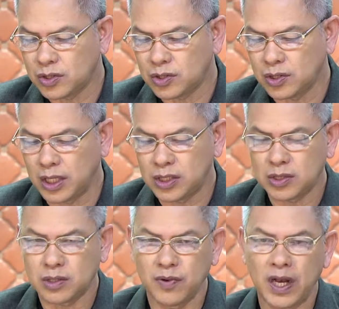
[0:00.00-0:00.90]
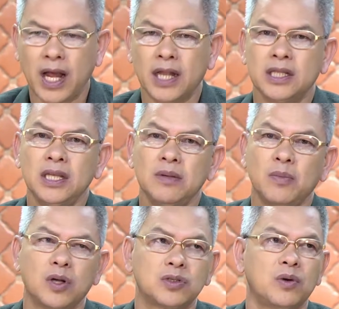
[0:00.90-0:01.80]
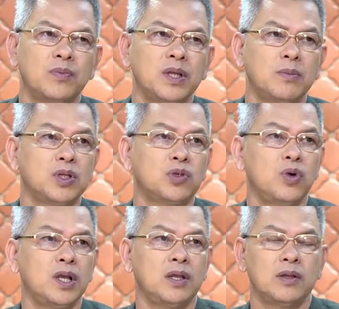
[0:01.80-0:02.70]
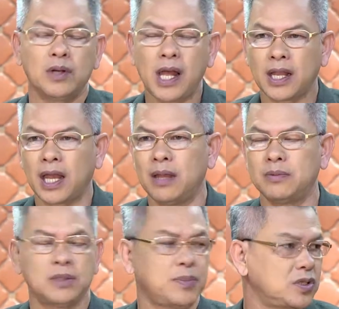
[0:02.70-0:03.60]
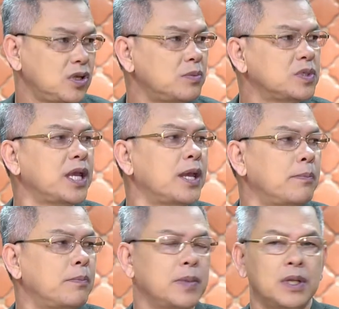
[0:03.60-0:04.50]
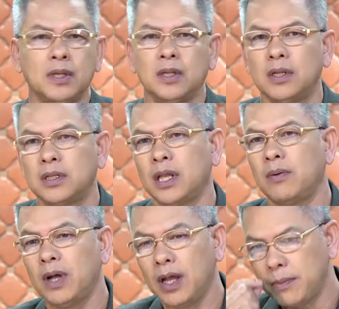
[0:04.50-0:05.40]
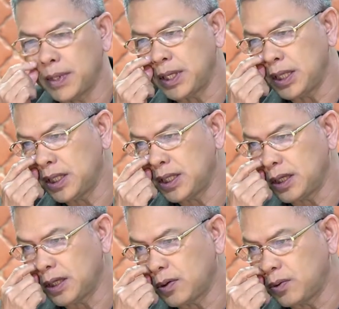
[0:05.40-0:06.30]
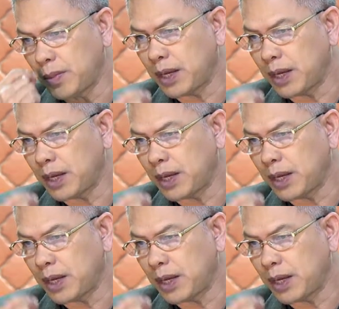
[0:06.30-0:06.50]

ในเวลาที่เหมาะสมเนี่ยมันช่วยร่างกายมันจะไปซ่อมแซมครับแต่ว่าเมื่อกี้ที่คุณแม่